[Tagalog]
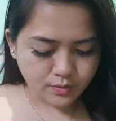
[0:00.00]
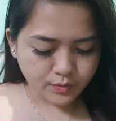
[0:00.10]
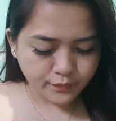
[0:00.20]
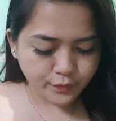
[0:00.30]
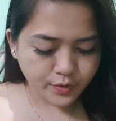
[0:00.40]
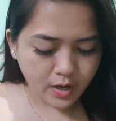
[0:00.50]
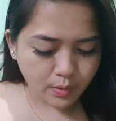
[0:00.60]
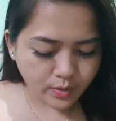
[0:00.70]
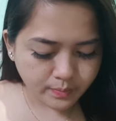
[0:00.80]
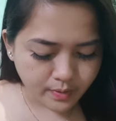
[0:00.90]
ano. For
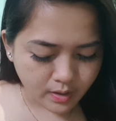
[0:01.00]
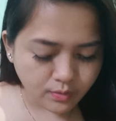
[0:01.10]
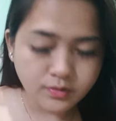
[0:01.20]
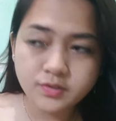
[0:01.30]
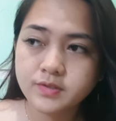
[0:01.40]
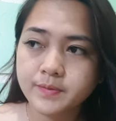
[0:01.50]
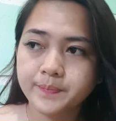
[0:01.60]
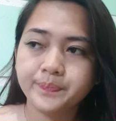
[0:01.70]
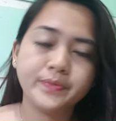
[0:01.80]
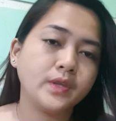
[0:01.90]
our brows,
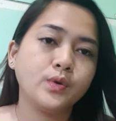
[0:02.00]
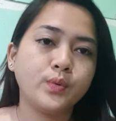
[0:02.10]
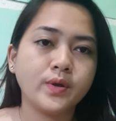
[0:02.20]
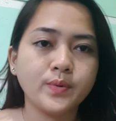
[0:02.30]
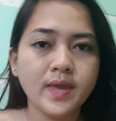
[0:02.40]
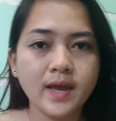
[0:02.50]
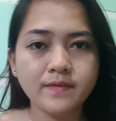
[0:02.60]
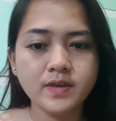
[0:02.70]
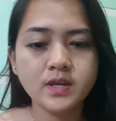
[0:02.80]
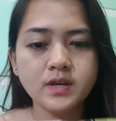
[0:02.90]
what we
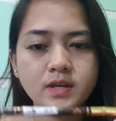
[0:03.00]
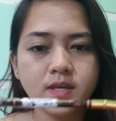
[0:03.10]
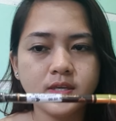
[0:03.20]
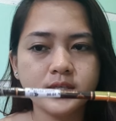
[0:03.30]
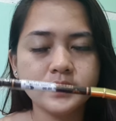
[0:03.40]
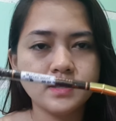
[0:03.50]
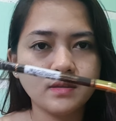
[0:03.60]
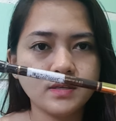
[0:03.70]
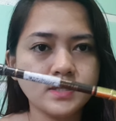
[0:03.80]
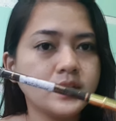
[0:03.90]
have here is
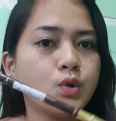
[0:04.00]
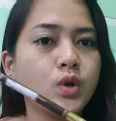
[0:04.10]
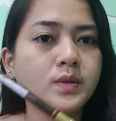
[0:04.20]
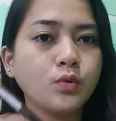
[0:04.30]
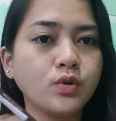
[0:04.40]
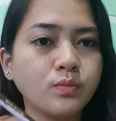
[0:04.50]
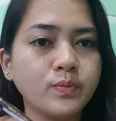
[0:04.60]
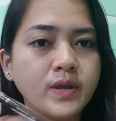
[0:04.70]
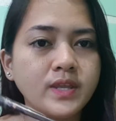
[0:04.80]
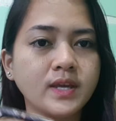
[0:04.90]
this. Hindi ko alam kung
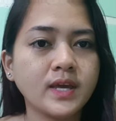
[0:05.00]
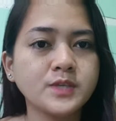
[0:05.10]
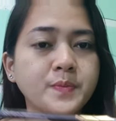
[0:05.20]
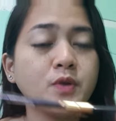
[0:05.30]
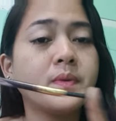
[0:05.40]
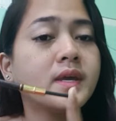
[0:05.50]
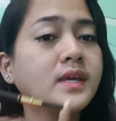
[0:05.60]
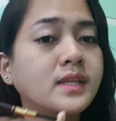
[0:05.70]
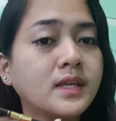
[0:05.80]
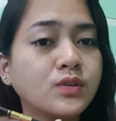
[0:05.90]
anong brand niya, guys. Pero
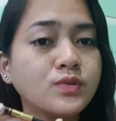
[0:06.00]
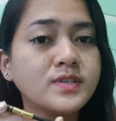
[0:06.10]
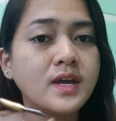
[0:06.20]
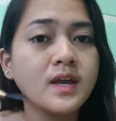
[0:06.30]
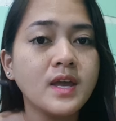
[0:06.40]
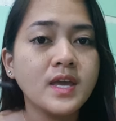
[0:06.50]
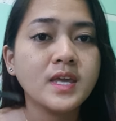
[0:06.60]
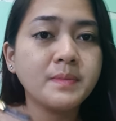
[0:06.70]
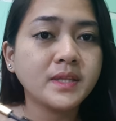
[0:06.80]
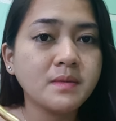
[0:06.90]
makikita to sa
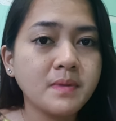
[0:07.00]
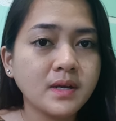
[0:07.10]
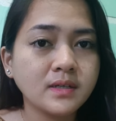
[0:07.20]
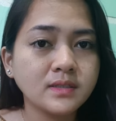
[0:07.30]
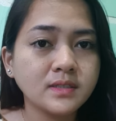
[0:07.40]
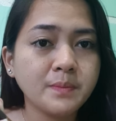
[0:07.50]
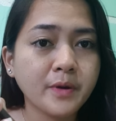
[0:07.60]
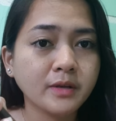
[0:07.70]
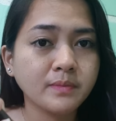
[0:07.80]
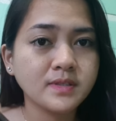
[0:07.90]
iba't ibang
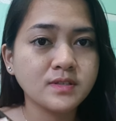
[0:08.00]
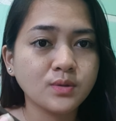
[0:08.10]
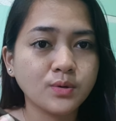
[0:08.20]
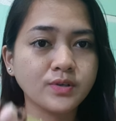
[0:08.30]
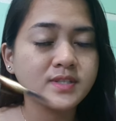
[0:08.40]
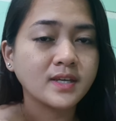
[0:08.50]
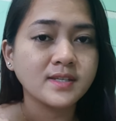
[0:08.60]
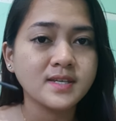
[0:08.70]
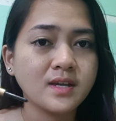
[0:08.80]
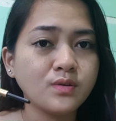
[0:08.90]
department store, sa
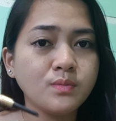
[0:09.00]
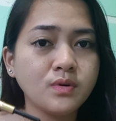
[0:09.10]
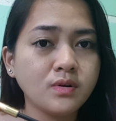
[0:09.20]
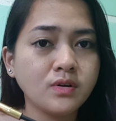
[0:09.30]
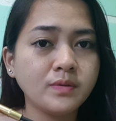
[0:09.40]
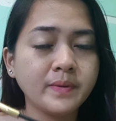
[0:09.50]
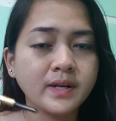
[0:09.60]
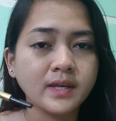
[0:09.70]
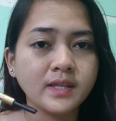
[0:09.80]
Gisano Mall, para